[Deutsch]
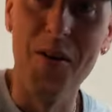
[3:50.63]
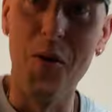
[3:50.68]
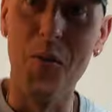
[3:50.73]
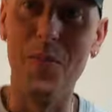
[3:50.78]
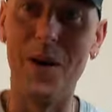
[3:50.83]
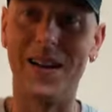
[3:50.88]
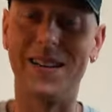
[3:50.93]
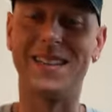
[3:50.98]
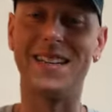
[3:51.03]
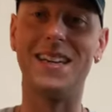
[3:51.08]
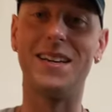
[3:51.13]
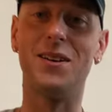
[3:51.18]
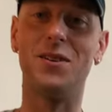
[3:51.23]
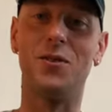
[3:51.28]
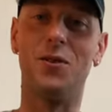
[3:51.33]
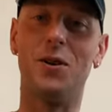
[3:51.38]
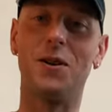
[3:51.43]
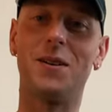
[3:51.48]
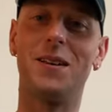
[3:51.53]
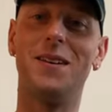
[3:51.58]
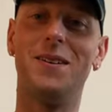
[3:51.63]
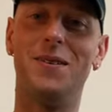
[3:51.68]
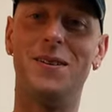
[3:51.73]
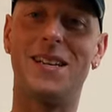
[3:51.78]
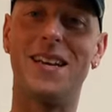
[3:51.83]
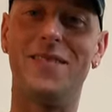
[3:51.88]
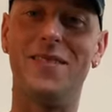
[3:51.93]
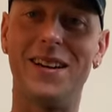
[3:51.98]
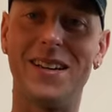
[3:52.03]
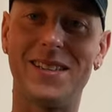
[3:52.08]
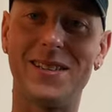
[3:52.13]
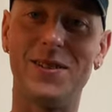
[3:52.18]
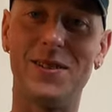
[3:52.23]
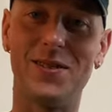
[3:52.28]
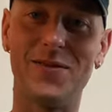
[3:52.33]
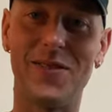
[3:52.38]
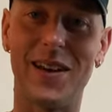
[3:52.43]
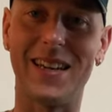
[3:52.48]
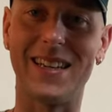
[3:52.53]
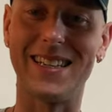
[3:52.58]
Opa hat Tee gekocht und der war jetzt
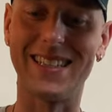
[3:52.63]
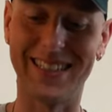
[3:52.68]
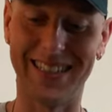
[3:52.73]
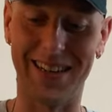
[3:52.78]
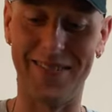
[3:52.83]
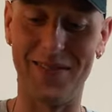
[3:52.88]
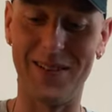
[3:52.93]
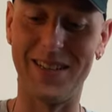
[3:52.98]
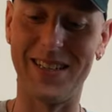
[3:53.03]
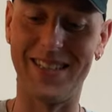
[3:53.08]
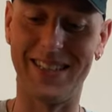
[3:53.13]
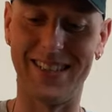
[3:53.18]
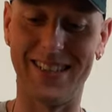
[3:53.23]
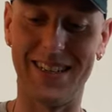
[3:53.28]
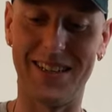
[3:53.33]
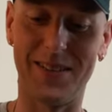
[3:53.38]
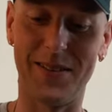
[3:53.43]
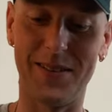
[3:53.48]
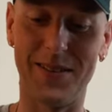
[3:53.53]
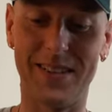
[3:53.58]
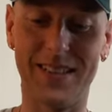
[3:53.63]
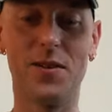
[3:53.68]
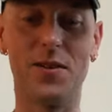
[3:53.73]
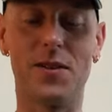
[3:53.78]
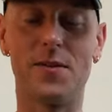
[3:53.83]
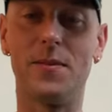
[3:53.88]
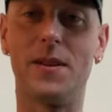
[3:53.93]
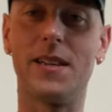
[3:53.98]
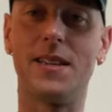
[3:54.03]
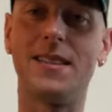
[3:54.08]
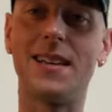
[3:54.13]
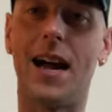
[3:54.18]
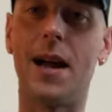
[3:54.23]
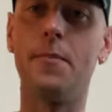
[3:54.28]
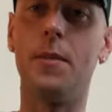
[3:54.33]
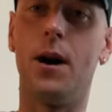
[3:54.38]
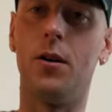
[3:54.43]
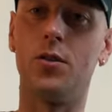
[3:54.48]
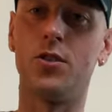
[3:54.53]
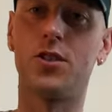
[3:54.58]
kurz fertig. Da wollte ich jetzt natürlich kurz mal den
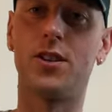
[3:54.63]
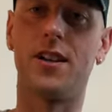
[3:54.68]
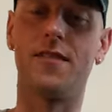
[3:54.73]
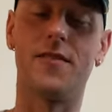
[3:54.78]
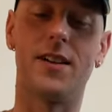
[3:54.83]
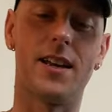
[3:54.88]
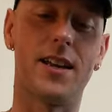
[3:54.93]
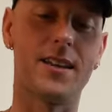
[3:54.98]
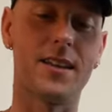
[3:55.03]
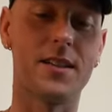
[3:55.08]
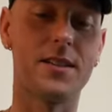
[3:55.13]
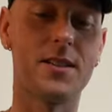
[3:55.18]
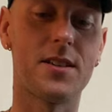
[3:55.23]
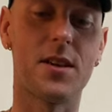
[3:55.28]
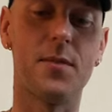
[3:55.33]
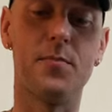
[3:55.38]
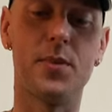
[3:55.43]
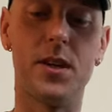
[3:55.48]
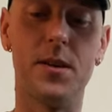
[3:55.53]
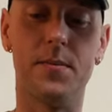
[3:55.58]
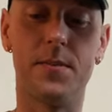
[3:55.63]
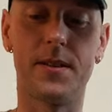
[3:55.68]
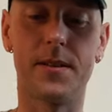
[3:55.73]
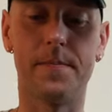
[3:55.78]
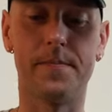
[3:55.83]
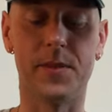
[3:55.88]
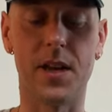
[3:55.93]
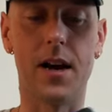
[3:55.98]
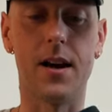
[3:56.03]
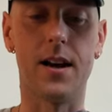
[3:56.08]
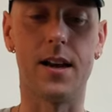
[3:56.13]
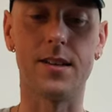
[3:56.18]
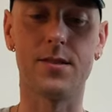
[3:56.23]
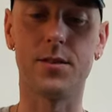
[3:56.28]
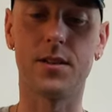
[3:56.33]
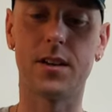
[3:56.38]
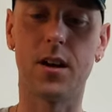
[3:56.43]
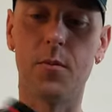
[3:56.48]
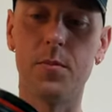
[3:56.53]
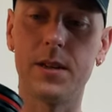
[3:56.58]
Timer ausstellen, weil der hat richtig gepiept. Ja,
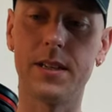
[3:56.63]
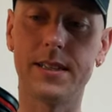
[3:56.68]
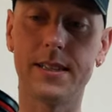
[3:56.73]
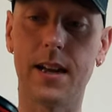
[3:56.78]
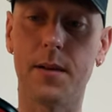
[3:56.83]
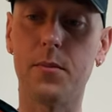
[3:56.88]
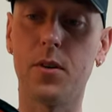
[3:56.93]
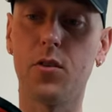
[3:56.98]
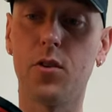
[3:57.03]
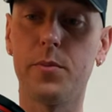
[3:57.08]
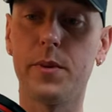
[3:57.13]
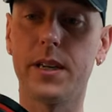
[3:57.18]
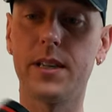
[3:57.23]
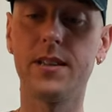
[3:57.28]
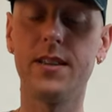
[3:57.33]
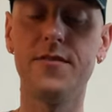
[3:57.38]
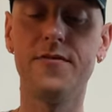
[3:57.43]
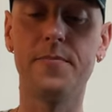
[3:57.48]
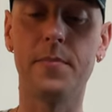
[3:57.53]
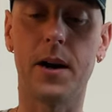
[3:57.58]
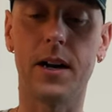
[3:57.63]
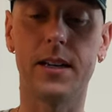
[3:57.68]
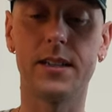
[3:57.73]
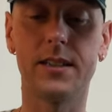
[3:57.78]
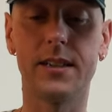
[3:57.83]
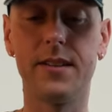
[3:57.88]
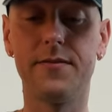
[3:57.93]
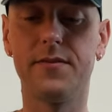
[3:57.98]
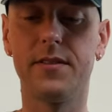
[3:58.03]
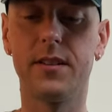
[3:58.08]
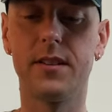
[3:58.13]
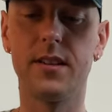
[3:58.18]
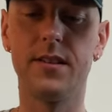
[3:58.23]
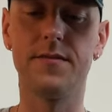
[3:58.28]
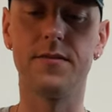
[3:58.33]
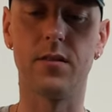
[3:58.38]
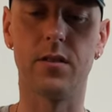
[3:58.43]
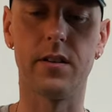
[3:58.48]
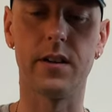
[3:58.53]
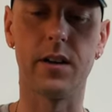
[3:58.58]
also ich glaube, das Tamron-Objektiv packe ich
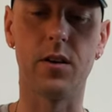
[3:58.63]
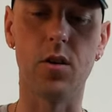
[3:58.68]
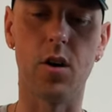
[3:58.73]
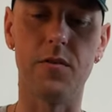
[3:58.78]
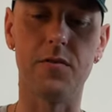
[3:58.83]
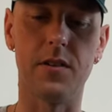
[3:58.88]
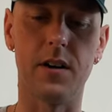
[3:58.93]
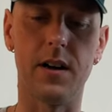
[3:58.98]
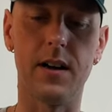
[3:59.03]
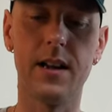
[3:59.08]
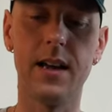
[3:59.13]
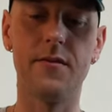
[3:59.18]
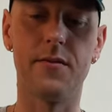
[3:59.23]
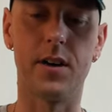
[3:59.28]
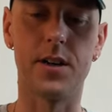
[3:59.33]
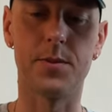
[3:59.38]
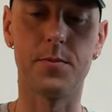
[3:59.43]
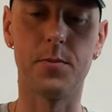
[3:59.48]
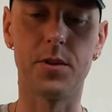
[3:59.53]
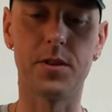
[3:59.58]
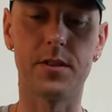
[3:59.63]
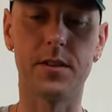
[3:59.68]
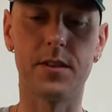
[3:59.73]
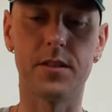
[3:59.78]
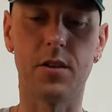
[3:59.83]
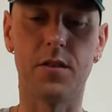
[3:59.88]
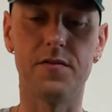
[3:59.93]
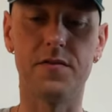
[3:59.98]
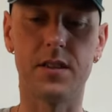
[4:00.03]
definitiv noch in den Koffer, weil ich möchte nicht darauf